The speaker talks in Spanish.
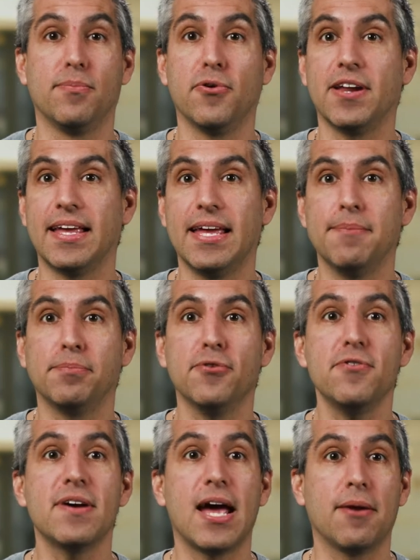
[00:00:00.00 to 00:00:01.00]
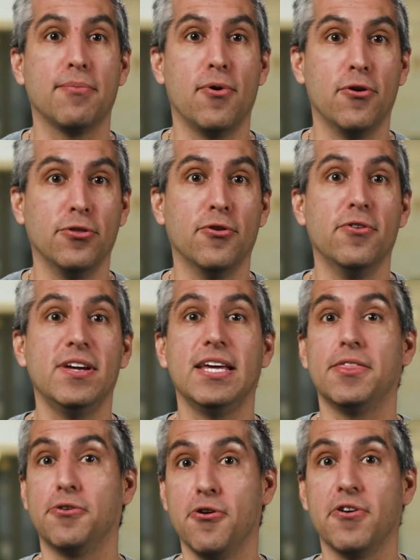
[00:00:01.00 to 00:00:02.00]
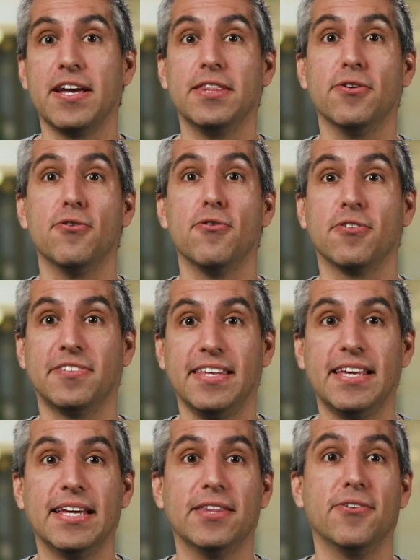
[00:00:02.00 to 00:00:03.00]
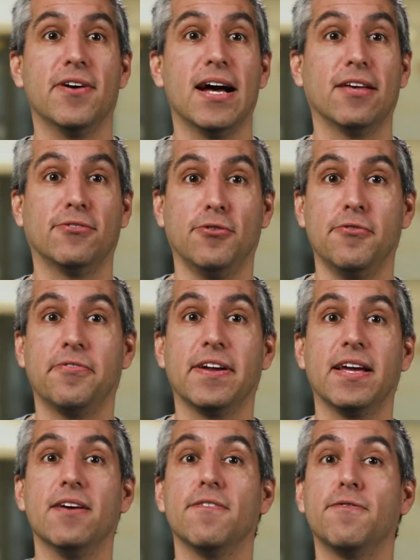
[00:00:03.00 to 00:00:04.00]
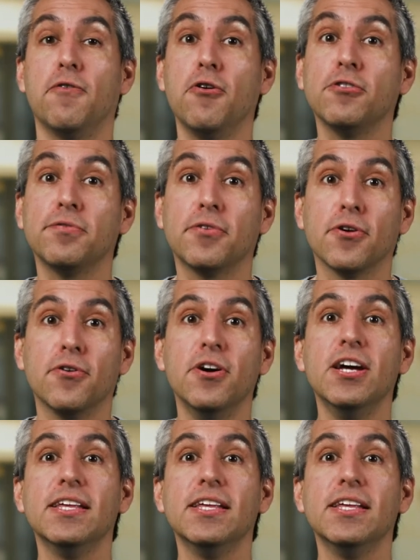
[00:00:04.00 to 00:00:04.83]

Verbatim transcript: por ejemplo, carbono, hidrógeno, oxígeno, azufre, fósforo,